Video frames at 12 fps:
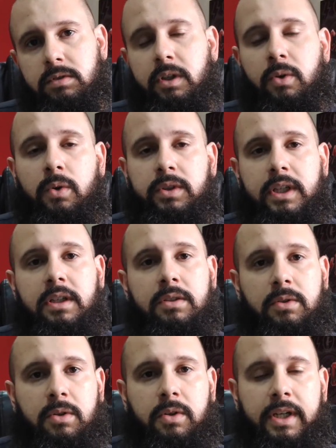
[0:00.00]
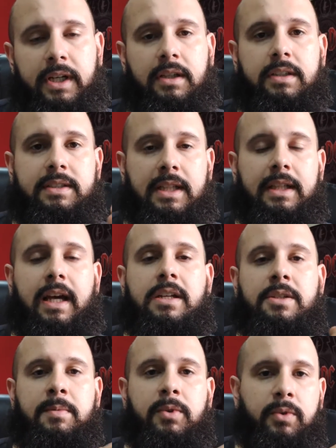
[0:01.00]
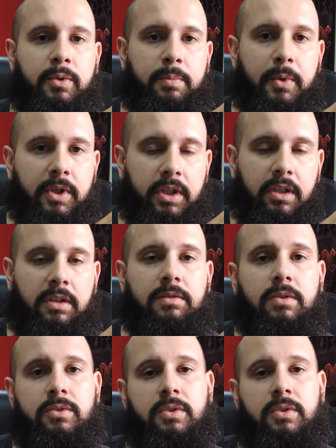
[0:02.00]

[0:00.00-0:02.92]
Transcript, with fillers: Encontrando com ela, a ansiedade diminuiu um pouquinho,